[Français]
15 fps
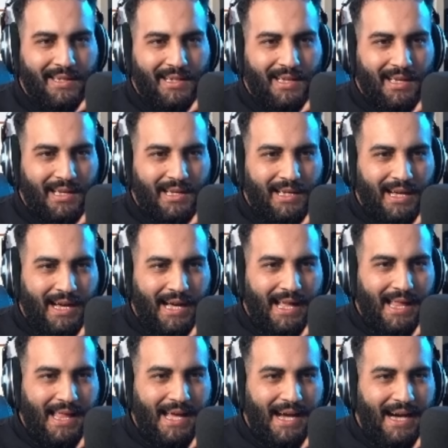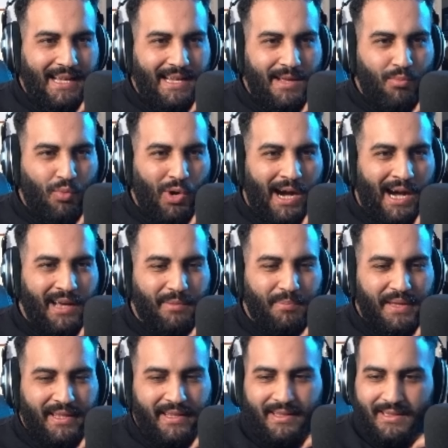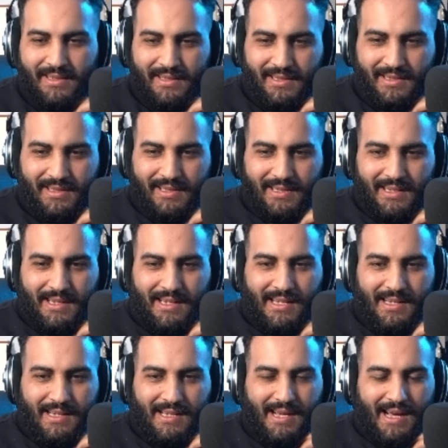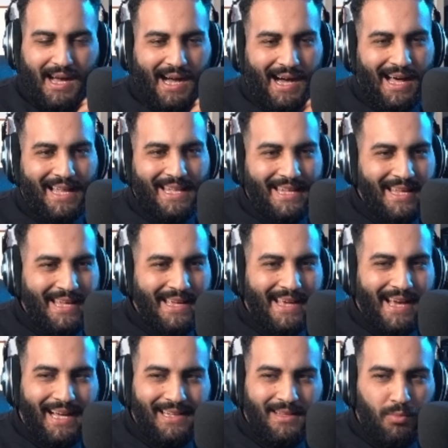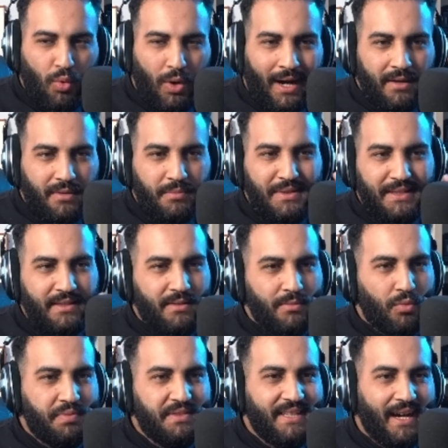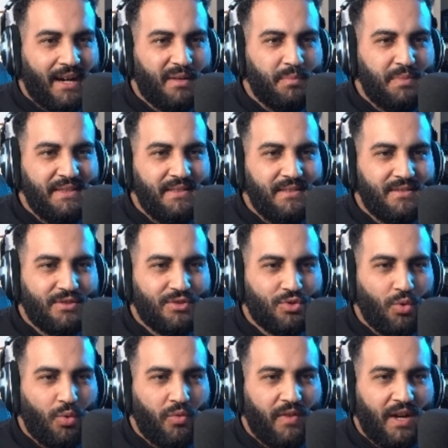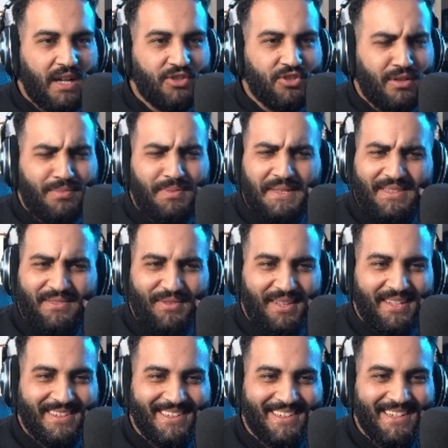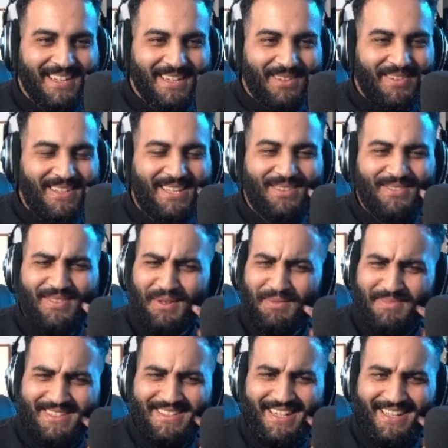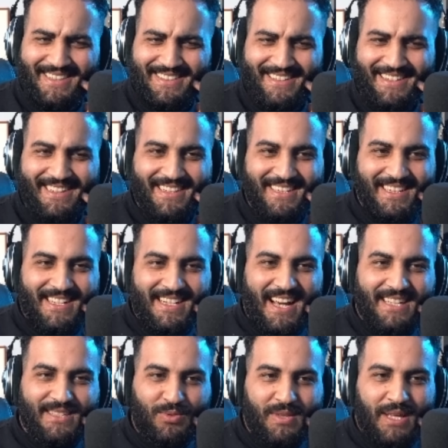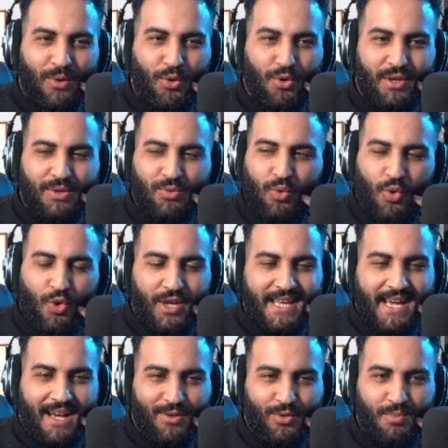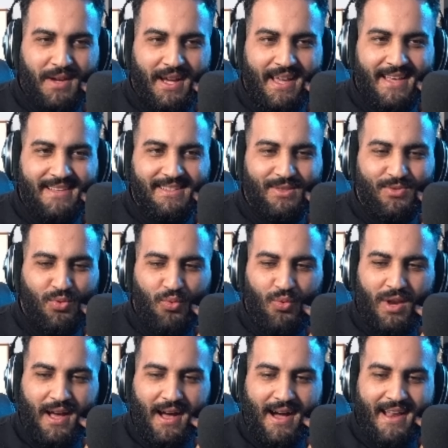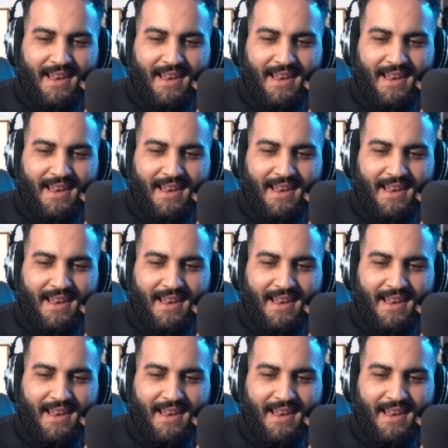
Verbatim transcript: Je sais que les mecs ils sont concurrents. Allez mon Harbi. Donc euh, Allez, allez mon Harbi, mon petit Arbi sauvage là, qui devient, qui bizarre, t'sais. avec tes re... ton regard de braise et tout là,